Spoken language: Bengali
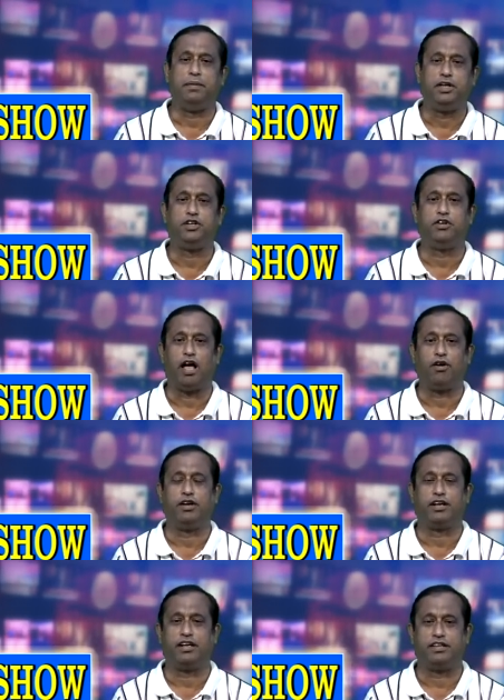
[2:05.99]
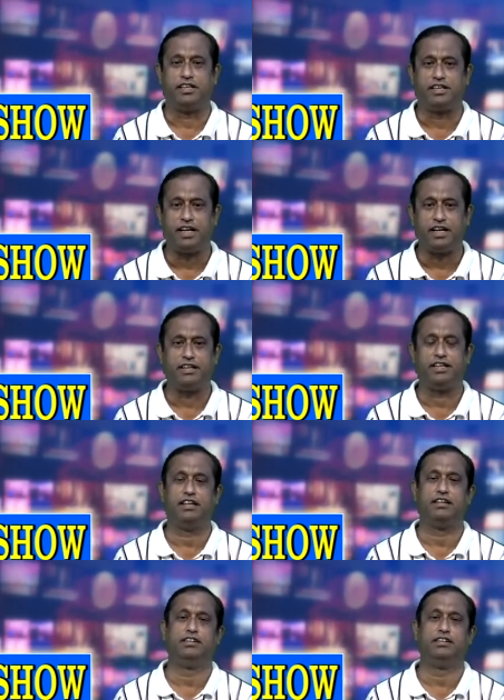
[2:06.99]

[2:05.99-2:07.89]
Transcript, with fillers: বিশিষ্ট নাগরিকরা এসেছেন কে এসেছেন